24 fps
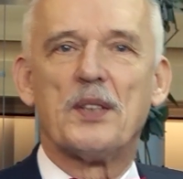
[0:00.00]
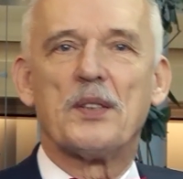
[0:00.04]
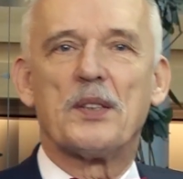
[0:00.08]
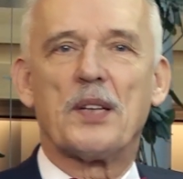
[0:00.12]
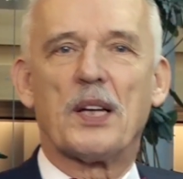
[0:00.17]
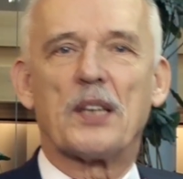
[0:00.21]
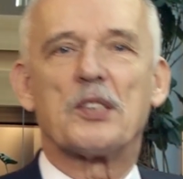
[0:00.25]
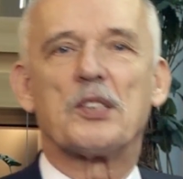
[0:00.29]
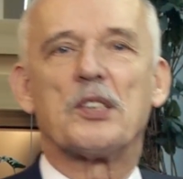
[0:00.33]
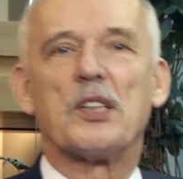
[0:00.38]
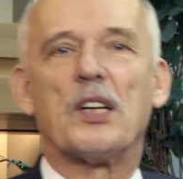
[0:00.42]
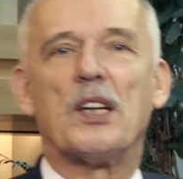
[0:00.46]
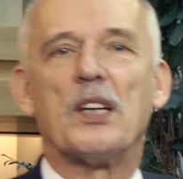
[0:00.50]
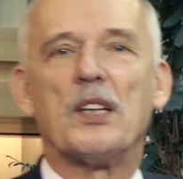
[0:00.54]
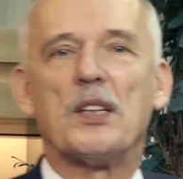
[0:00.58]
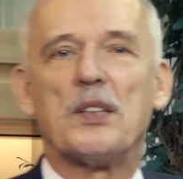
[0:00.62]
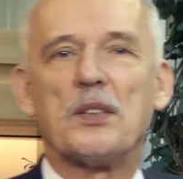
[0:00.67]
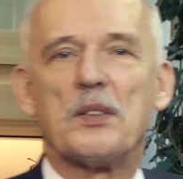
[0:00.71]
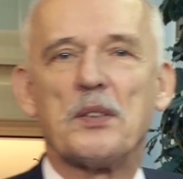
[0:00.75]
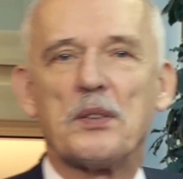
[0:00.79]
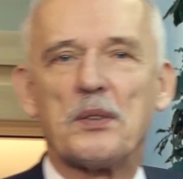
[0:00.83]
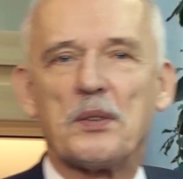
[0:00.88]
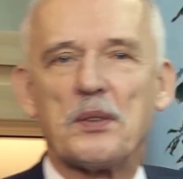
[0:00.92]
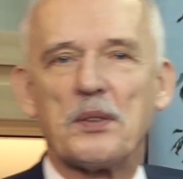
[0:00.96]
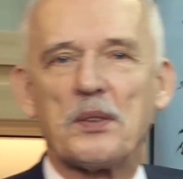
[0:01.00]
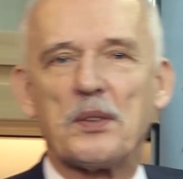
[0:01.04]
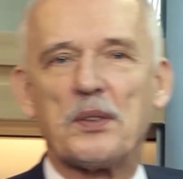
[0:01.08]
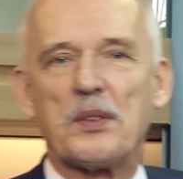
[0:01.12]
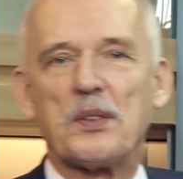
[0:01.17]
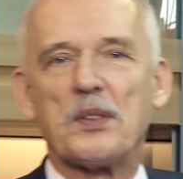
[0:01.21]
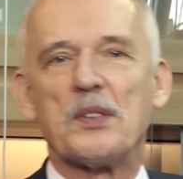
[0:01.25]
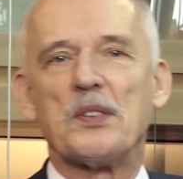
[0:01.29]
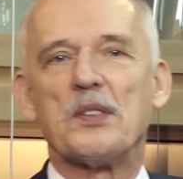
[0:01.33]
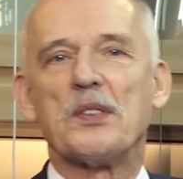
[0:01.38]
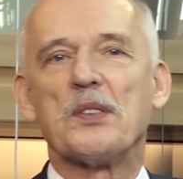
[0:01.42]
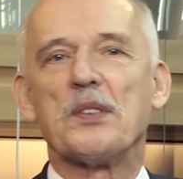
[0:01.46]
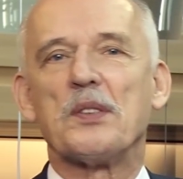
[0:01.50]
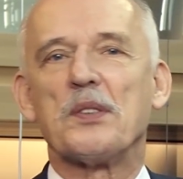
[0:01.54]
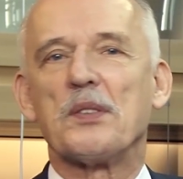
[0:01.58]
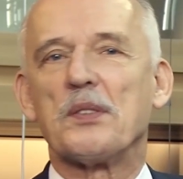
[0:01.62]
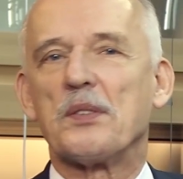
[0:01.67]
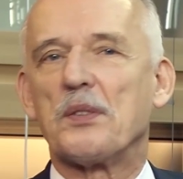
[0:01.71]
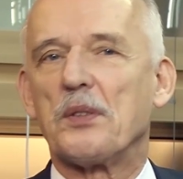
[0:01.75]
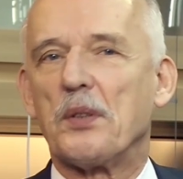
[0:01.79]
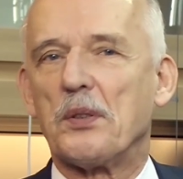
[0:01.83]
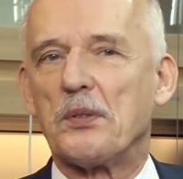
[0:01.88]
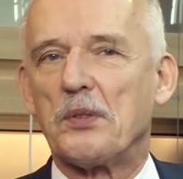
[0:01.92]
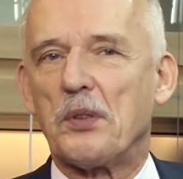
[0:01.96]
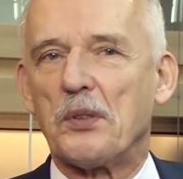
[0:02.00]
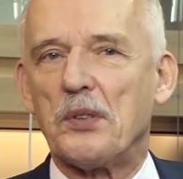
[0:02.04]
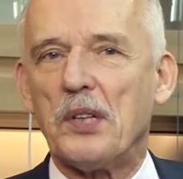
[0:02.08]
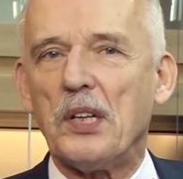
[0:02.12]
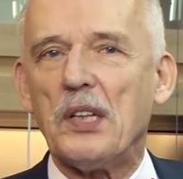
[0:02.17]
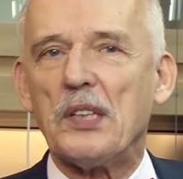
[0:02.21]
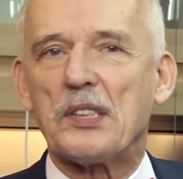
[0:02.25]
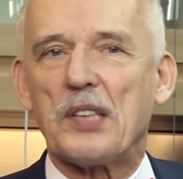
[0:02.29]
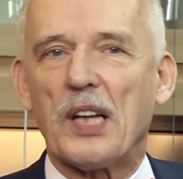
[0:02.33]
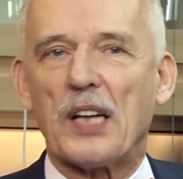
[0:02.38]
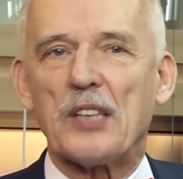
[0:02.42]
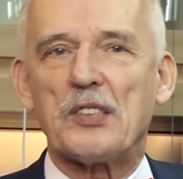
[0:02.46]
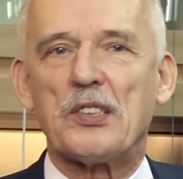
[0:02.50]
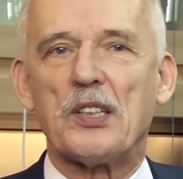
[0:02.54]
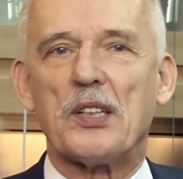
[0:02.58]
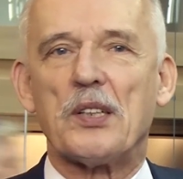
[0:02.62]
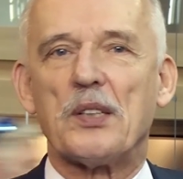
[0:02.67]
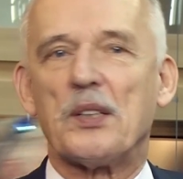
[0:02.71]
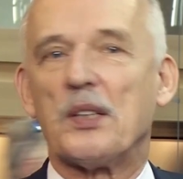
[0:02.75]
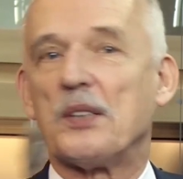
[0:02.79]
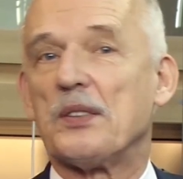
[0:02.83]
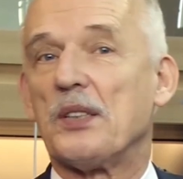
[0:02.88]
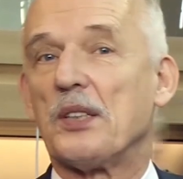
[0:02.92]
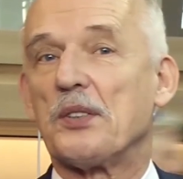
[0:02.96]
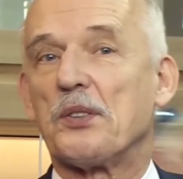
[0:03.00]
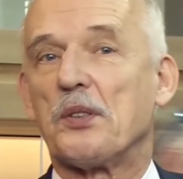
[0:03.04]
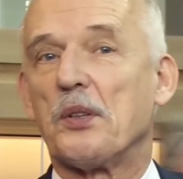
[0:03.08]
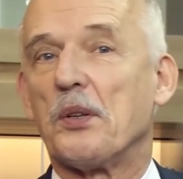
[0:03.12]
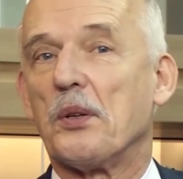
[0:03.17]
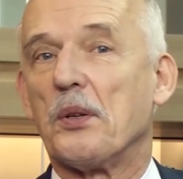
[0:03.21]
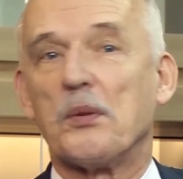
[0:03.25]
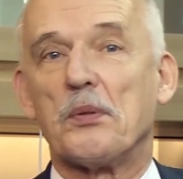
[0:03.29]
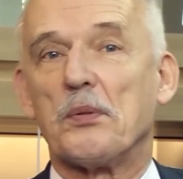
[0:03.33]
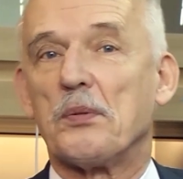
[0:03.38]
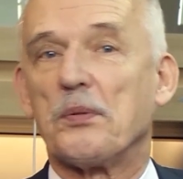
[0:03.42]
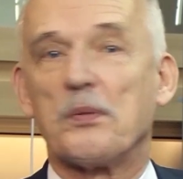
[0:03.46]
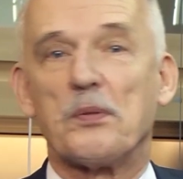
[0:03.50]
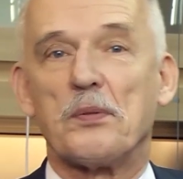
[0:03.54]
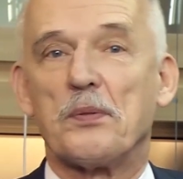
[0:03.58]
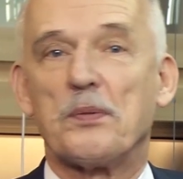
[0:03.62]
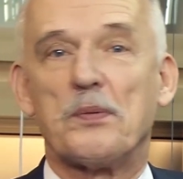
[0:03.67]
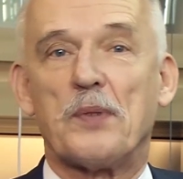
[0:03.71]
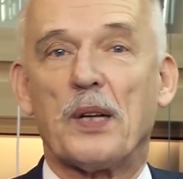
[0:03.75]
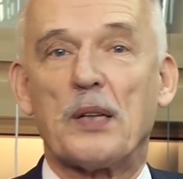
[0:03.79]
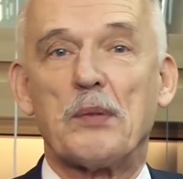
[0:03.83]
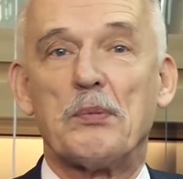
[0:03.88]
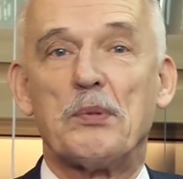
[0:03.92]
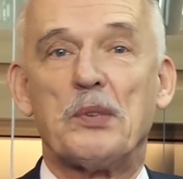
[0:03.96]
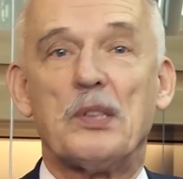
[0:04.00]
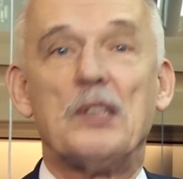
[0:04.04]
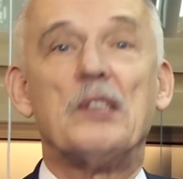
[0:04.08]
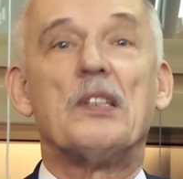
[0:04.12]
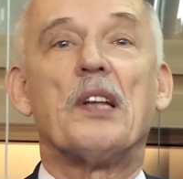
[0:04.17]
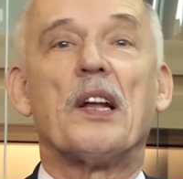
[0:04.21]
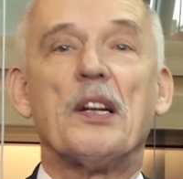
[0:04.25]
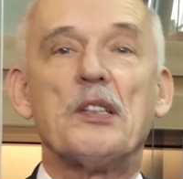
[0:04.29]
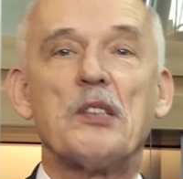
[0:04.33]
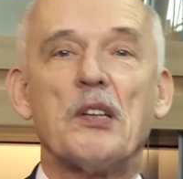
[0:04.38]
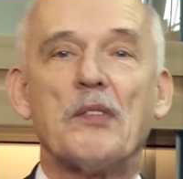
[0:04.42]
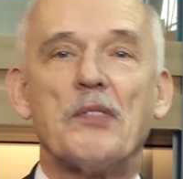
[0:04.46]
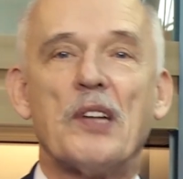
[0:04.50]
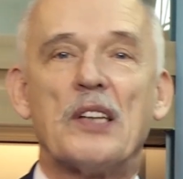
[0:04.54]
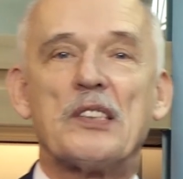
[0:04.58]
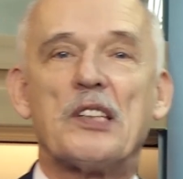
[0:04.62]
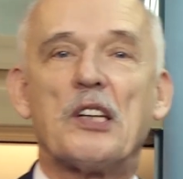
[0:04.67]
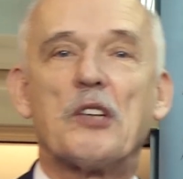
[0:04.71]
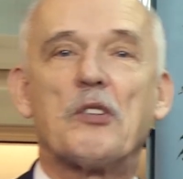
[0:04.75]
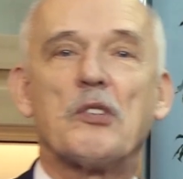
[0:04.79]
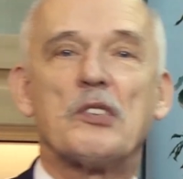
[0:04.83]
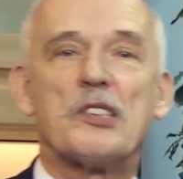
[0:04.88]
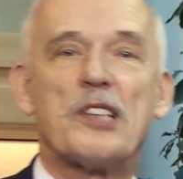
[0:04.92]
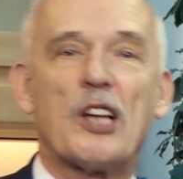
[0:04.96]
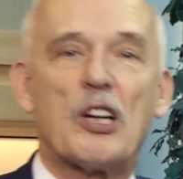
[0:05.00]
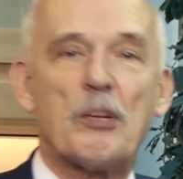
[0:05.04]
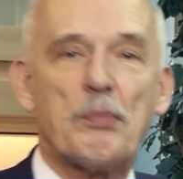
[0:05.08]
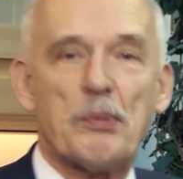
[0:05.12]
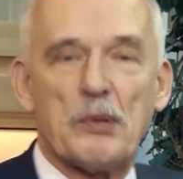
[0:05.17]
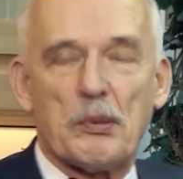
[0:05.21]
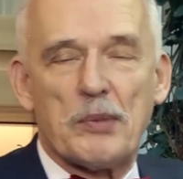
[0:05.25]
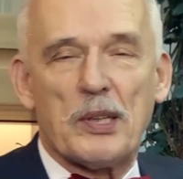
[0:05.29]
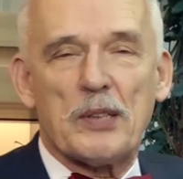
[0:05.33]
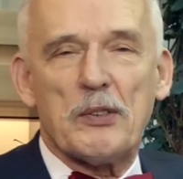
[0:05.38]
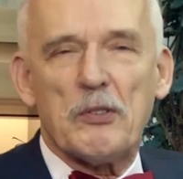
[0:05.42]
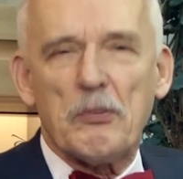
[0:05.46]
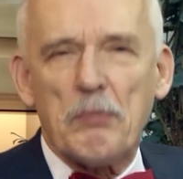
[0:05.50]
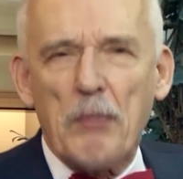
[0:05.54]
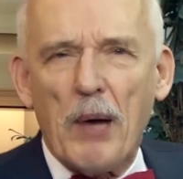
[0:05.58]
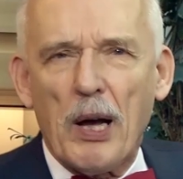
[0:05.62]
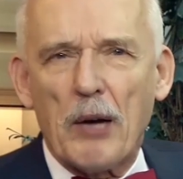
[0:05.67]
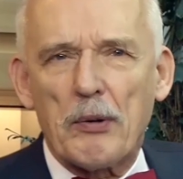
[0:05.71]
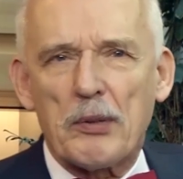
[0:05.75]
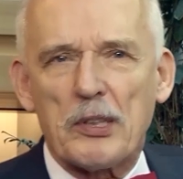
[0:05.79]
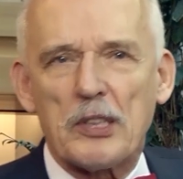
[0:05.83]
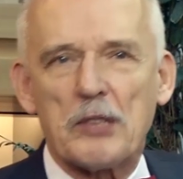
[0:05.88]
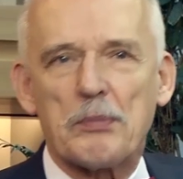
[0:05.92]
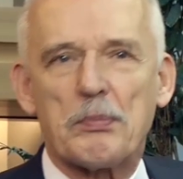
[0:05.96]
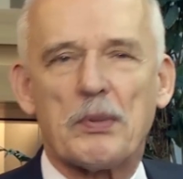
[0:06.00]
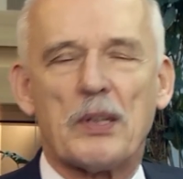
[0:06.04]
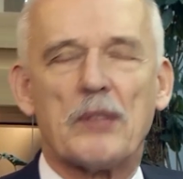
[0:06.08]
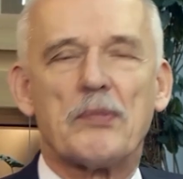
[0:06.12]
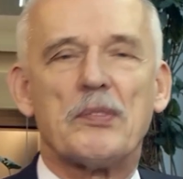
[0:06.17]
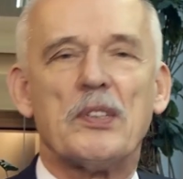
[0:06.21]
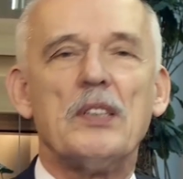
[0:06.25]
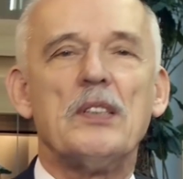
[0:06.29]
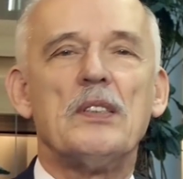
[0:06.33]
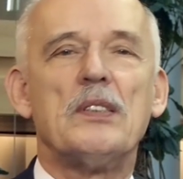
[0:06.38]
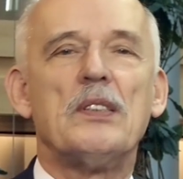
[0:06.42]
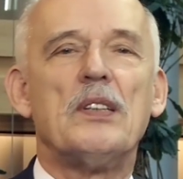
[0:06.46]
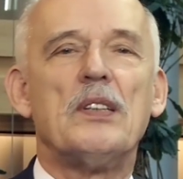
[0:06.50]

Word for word: Także mm, to, to, nie jest tak, że jest to w jakimś interesie wielkich koncernów, podobnie jak i w małych, prawda?